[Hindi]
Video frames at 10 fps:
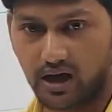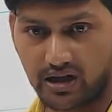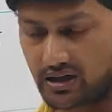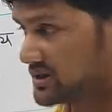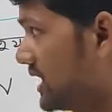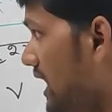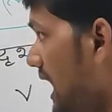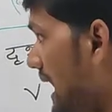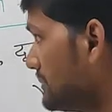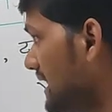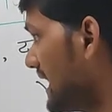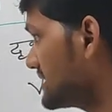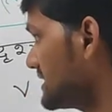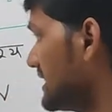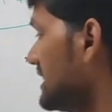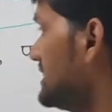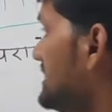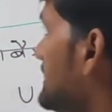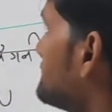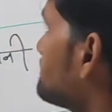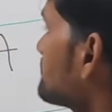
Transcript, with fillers: हटज आप ध्यान से देख लीजिए